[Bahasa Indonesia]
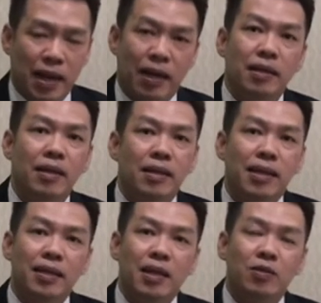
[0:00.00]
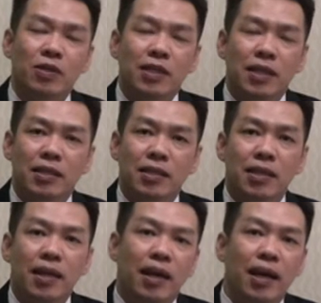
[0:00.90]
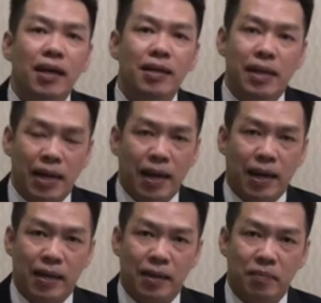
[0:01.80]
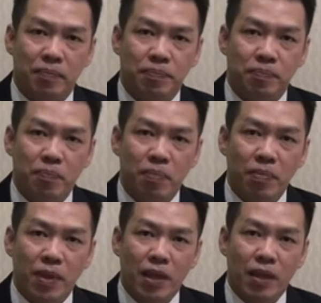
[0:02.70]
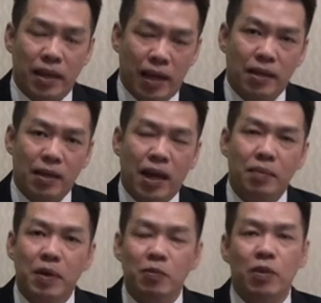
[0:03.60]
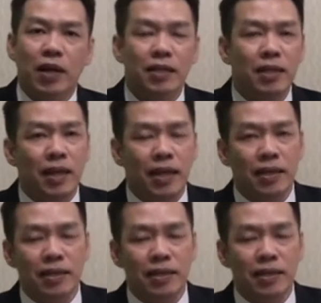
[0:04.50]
Nah, kata kuncinya di sini adalah gerakan. Ya, apa hubungannya dengan